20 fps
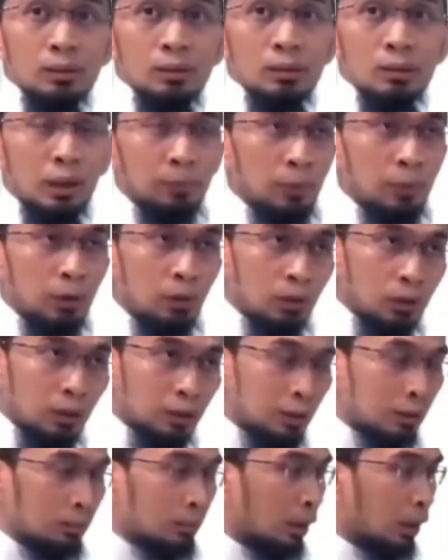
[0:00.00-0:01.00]
Tapi orang
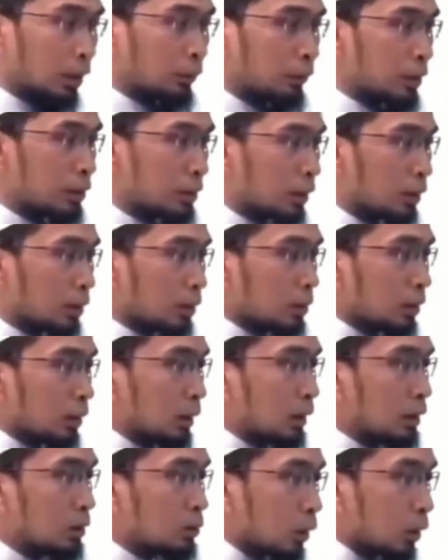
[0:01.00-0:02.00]
yang mengartikan
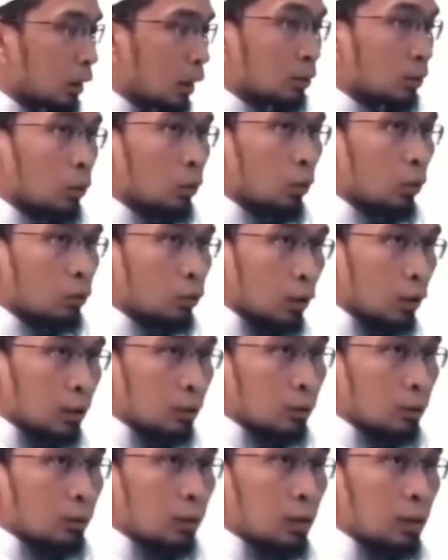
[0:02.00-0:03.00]
liur atau
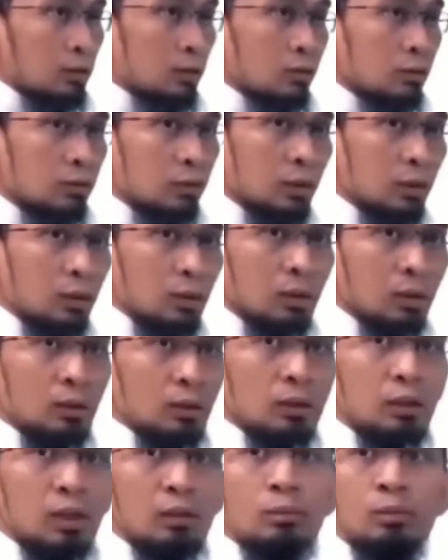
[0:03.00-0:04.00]
kotoran atau najisnya,
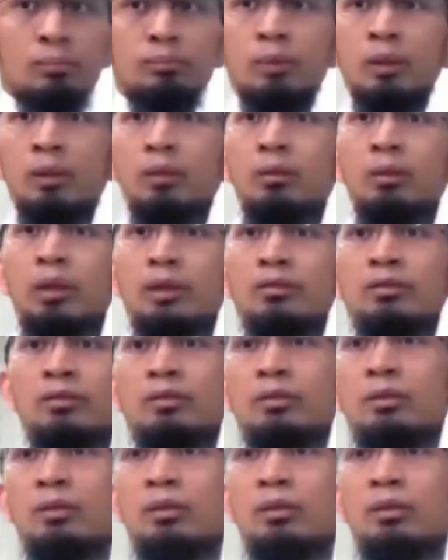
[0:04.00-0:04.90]
dia memperluas.